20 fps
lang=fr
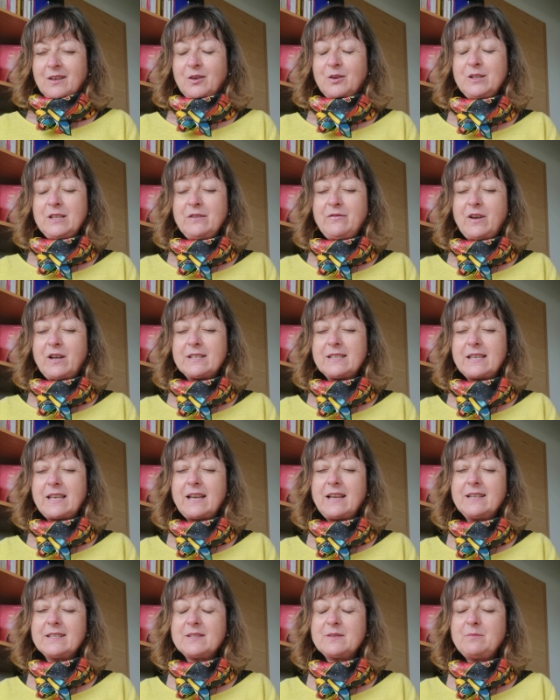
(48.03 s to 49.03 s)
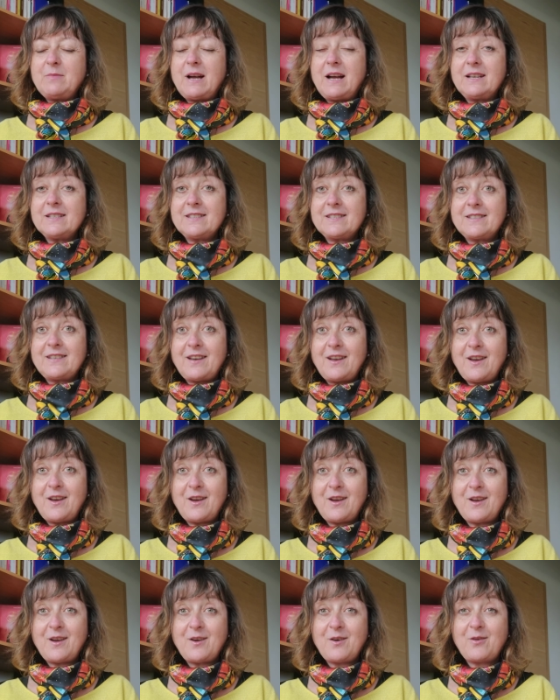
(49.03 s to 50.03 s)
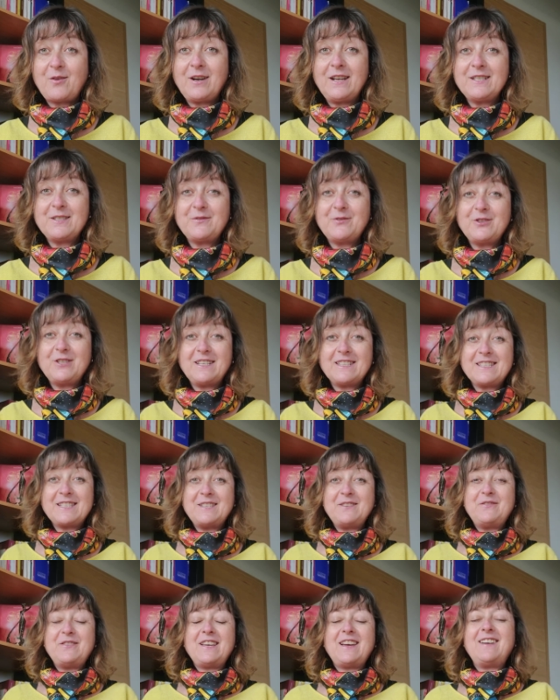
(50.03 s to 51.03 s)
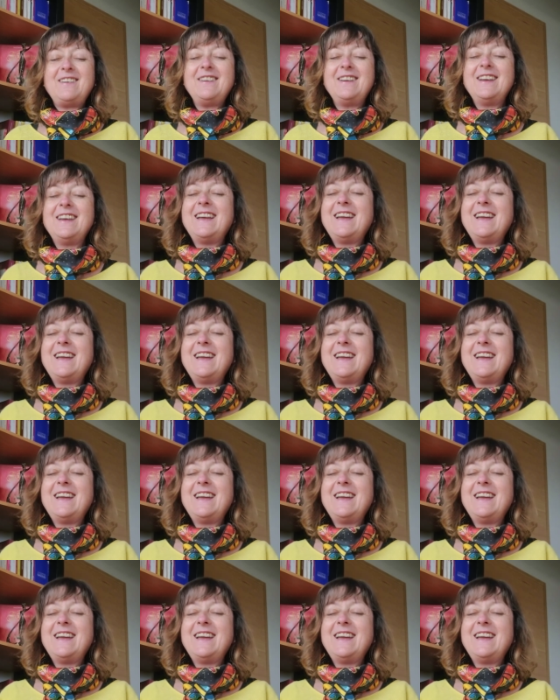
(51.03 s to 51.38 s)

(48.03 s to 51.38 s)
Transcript: on y va, ce 15 mars, on laisse venir ce qui vient.